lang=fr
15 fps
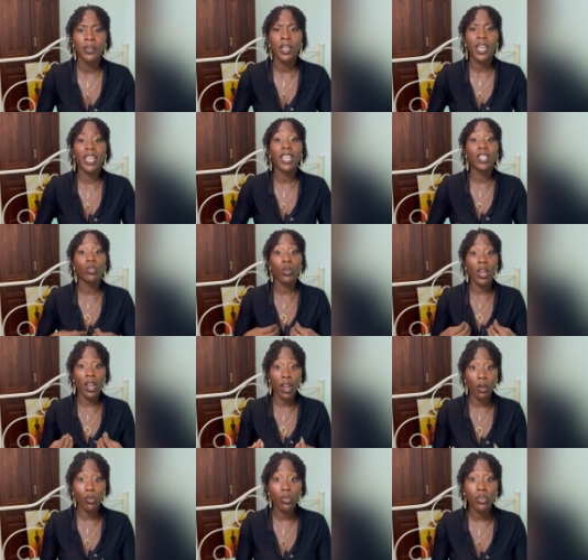et qu'elle soit à
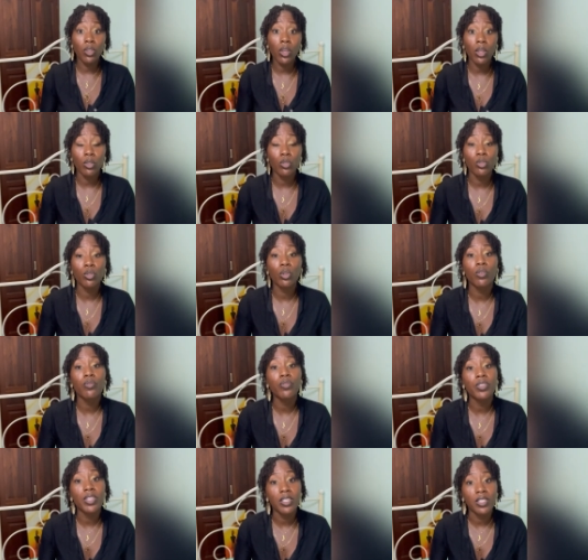la hauteur de ce que vous
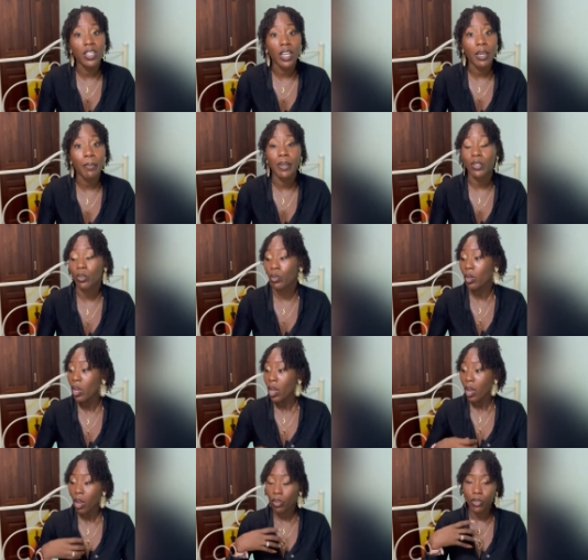désirez. Parce que
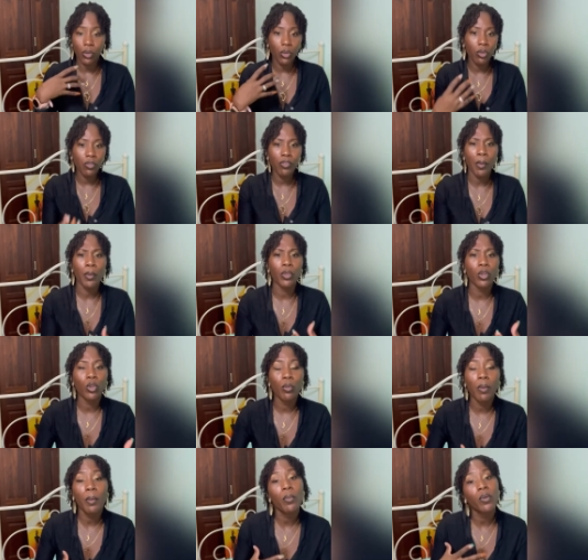en tant que femme, en tant que
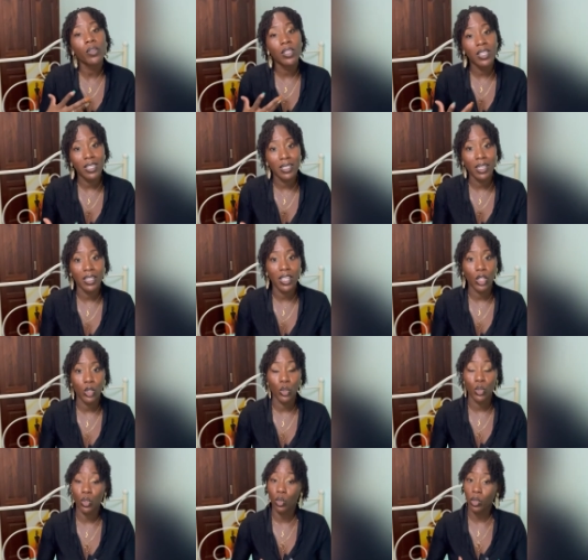maman, on désire des
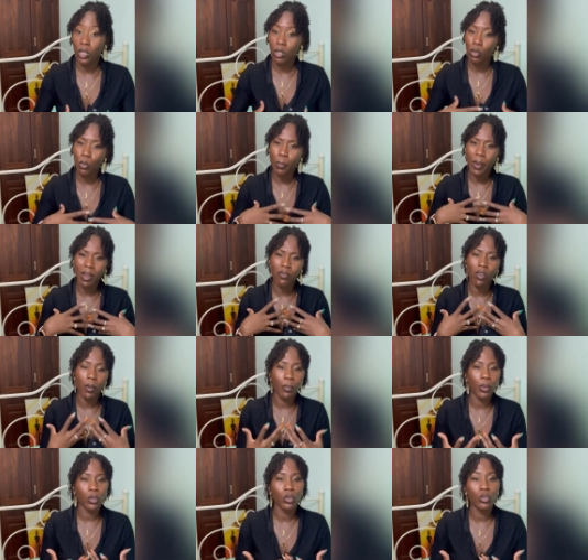choses. Donc, ne pas avoir
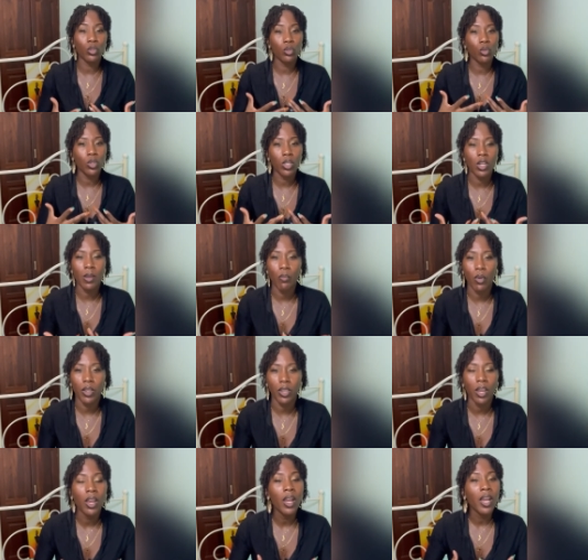peur de se donner les moyens
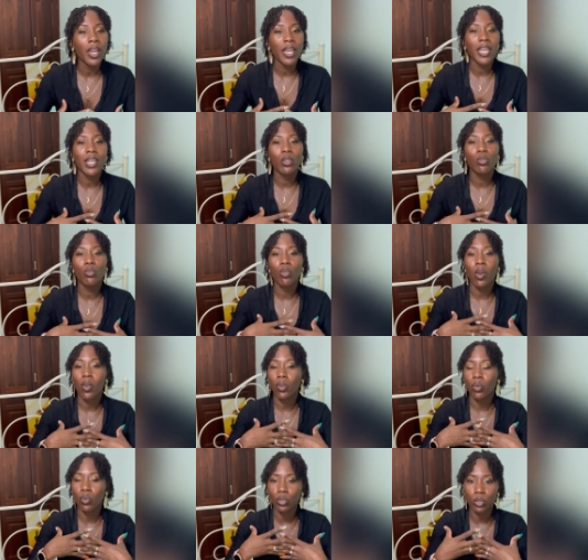et de
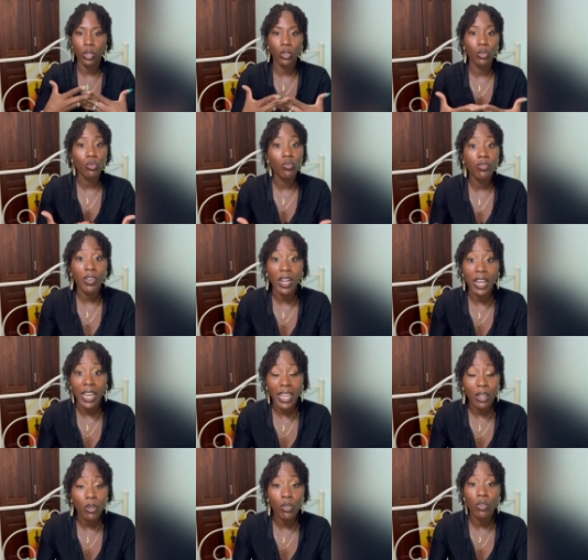construire de nouvelles
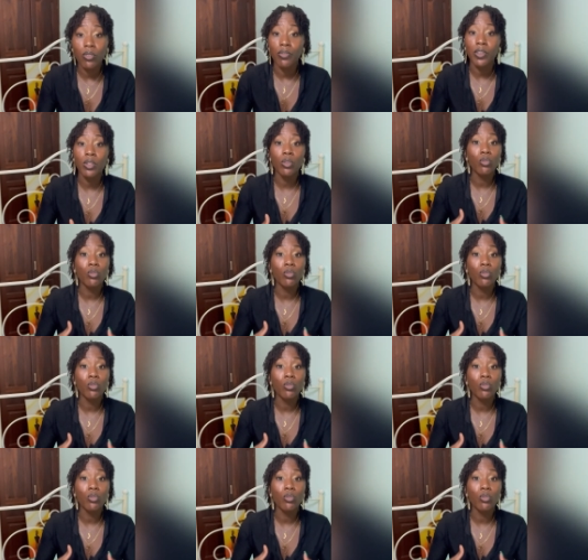règles de vie, de